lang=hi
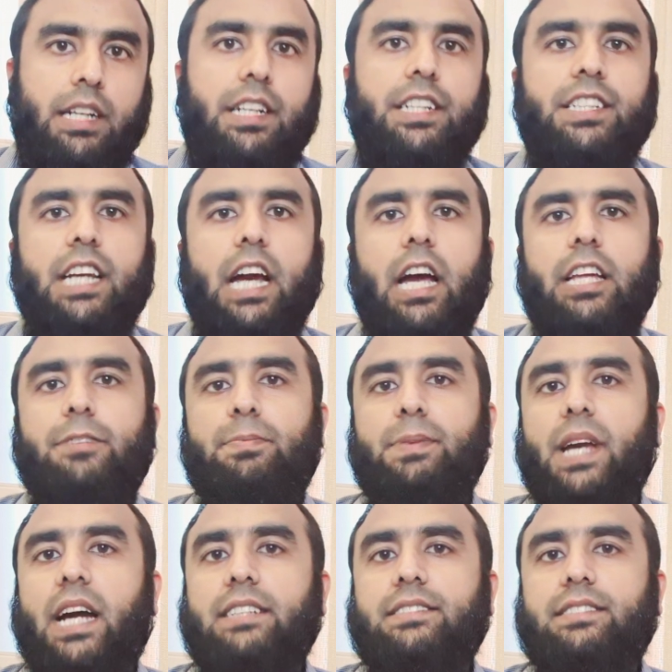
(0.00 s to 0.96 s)
डी जी आई एस
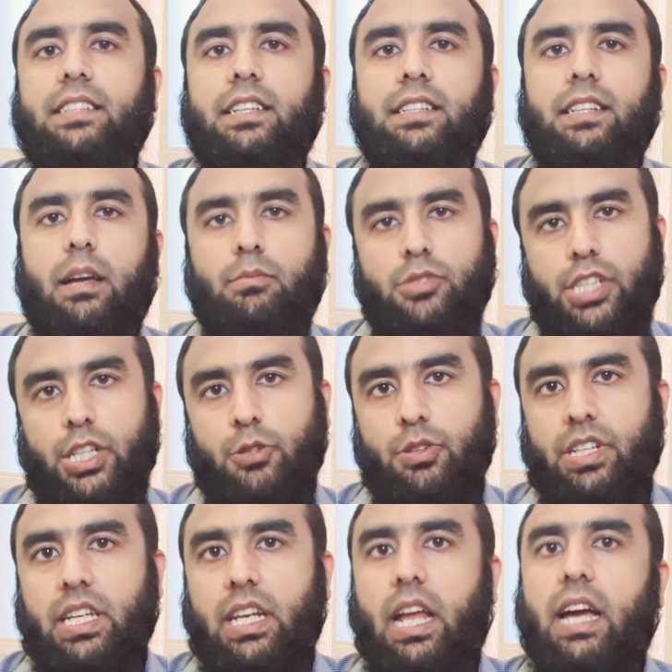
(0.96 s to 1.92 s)
पी आर से ना मुझे
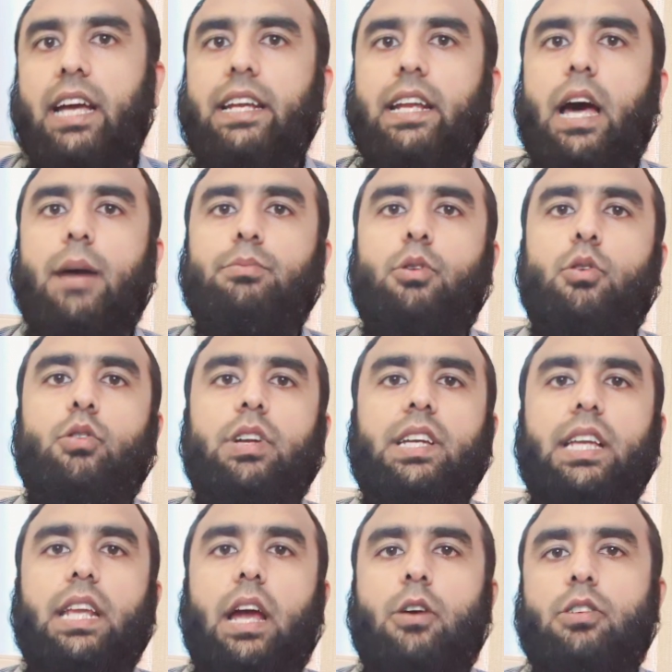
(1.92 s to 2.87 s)
कोई गिला है ना आपको कोई
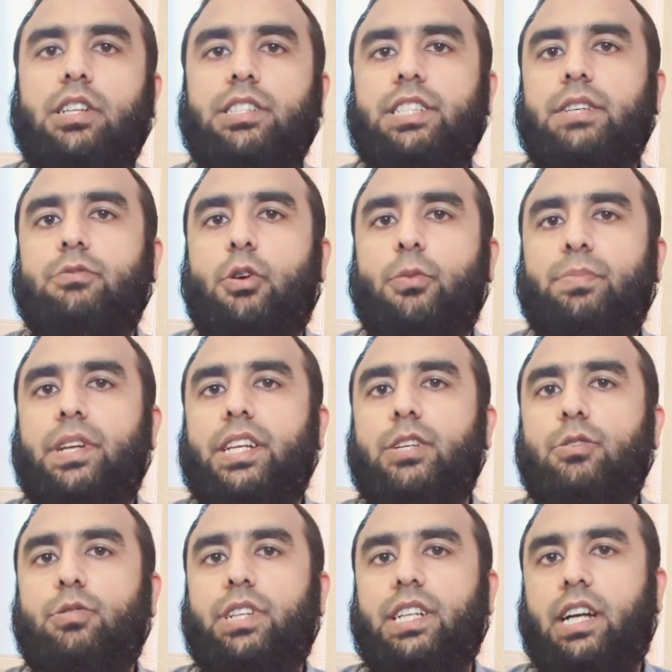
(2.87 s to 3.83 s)
गिला होना चाहिए वो अपनी
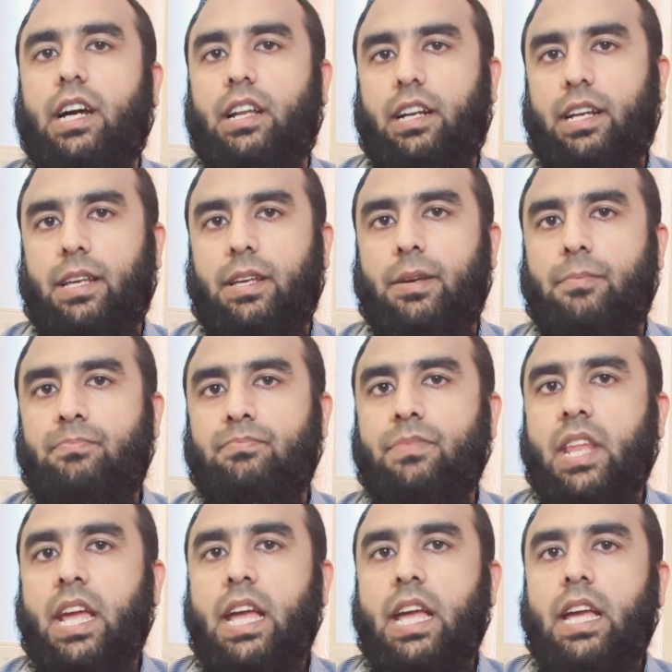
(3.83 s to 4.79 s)
ड्यूटी कर रहे हैं
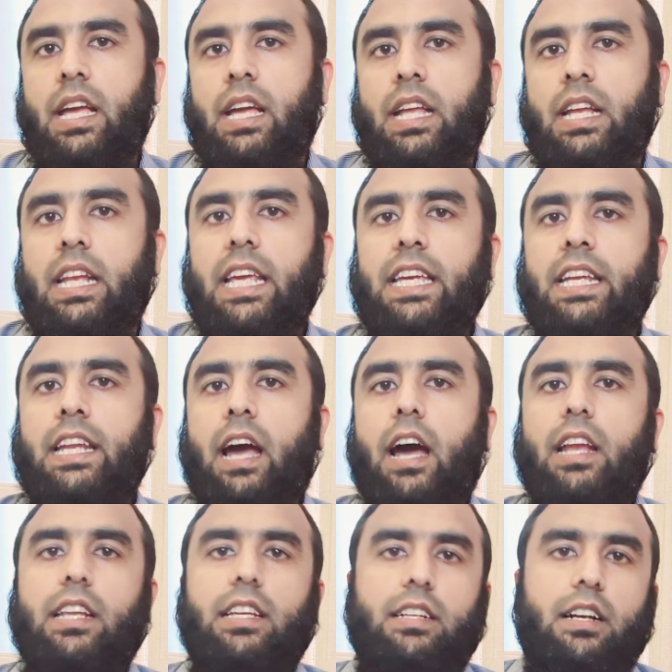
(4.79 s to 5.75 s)
लेकिन
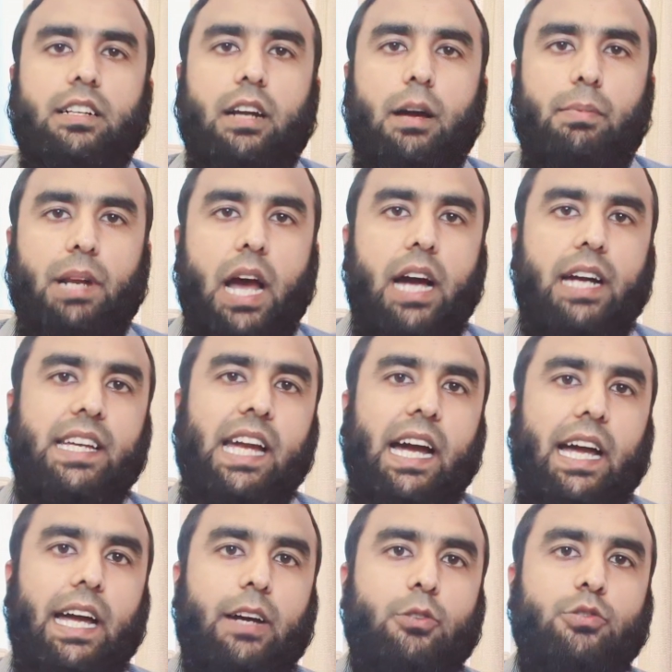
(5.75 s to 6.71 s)
हल्क घबरा
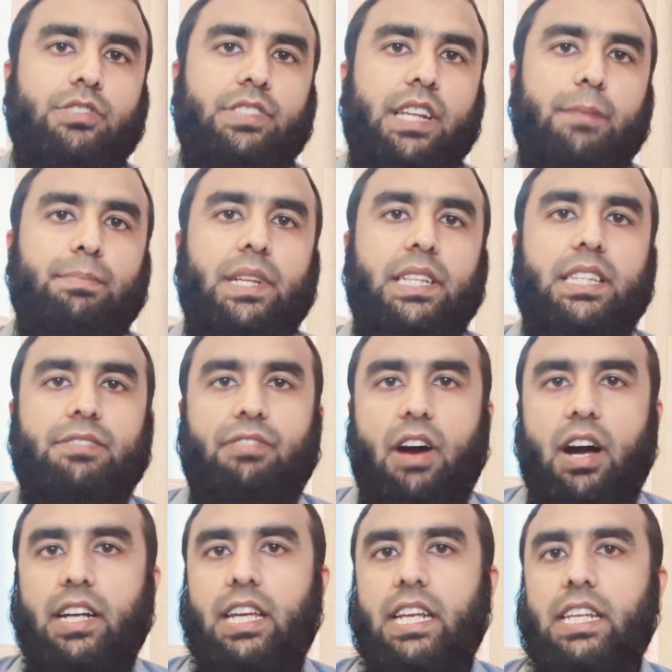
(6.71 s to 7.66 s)
गया है और उसने अपने
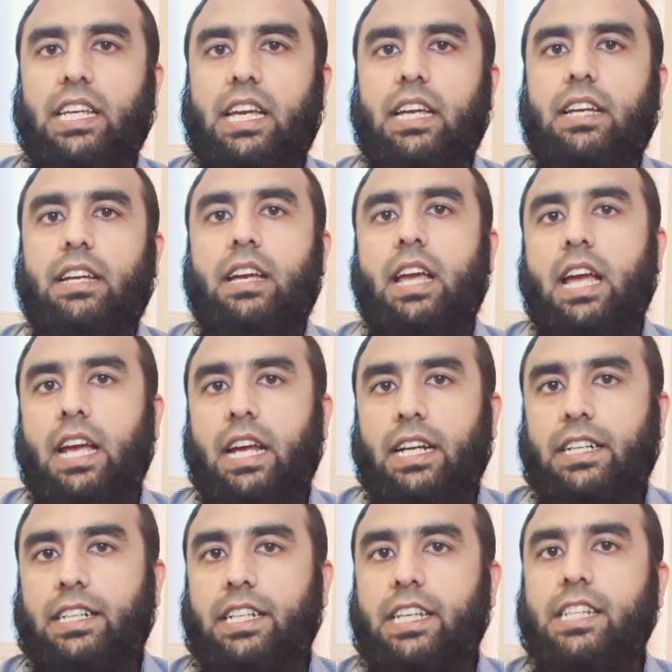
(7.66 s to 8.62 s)
दिफा के लिए
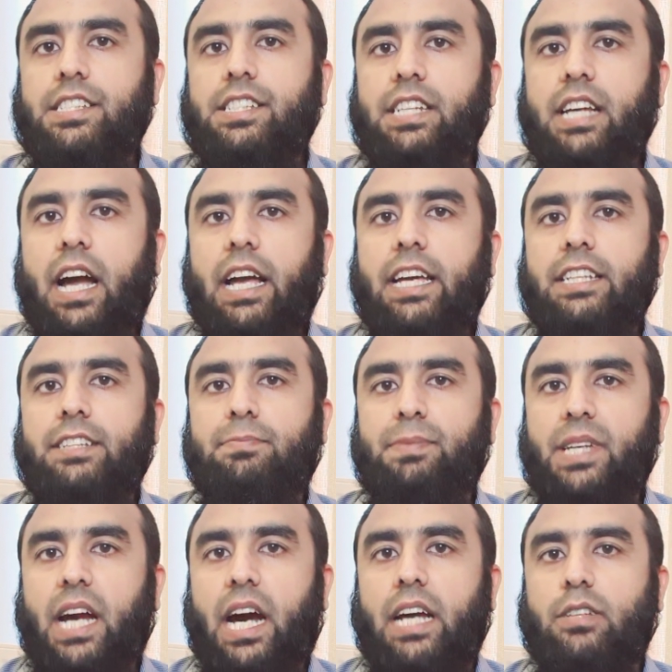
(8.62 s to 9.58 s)
डी जी आई एस
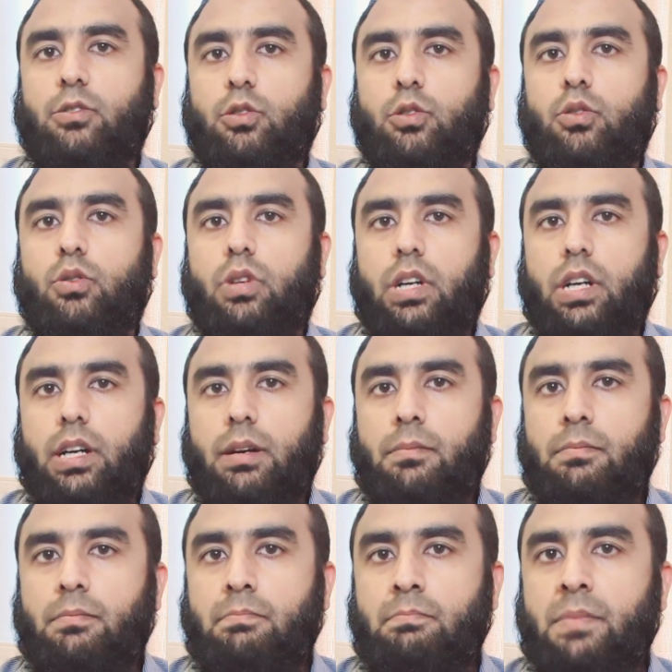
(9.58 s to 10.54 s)
पी आर को
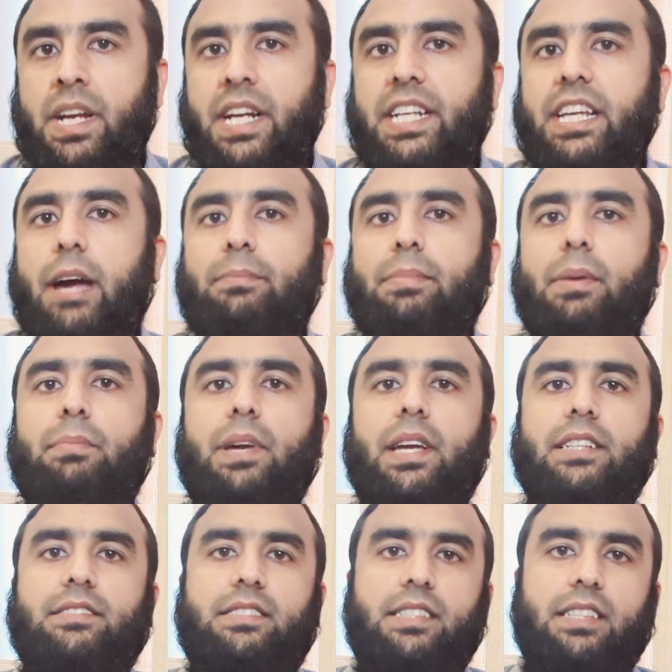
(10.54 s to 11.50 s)
मीडिया पे
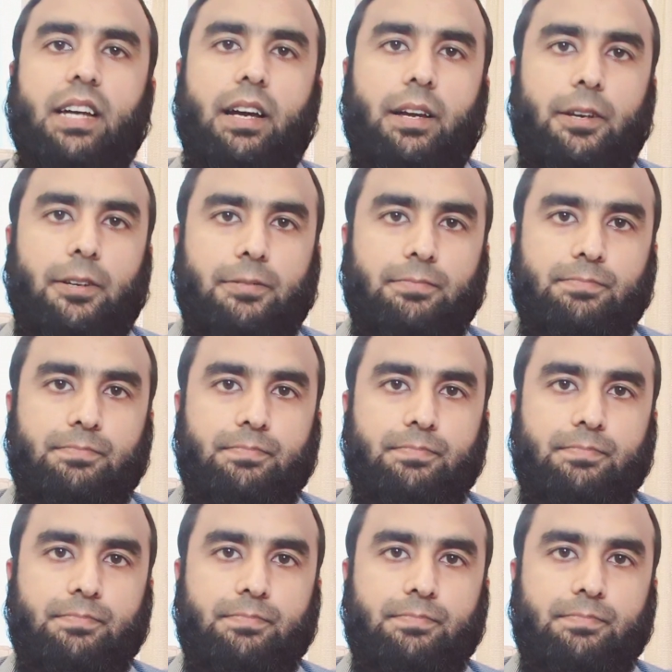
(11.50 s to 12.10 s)
भेज दिया है